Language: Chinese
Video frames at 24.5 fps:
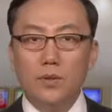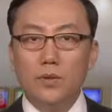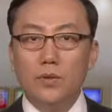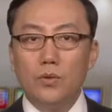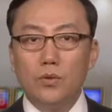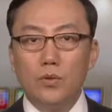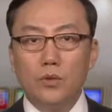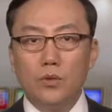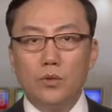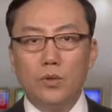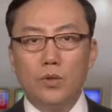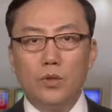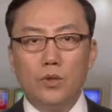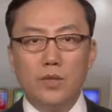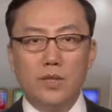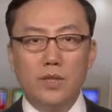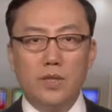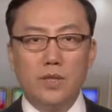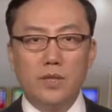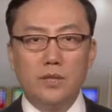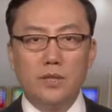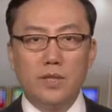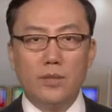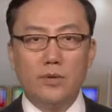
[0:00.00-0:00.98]
路透
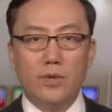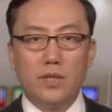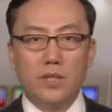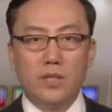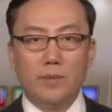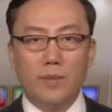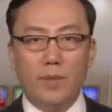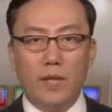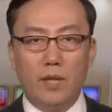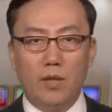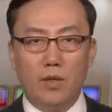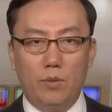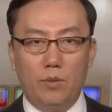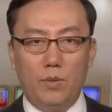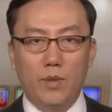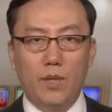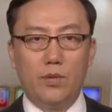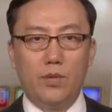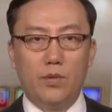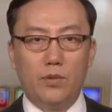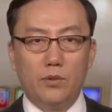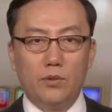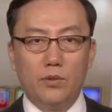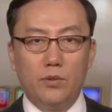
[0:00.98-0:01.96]
社三月十八号报
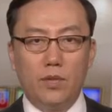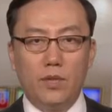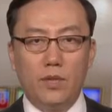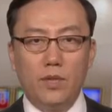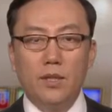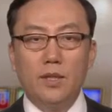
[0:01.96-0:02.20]
道说，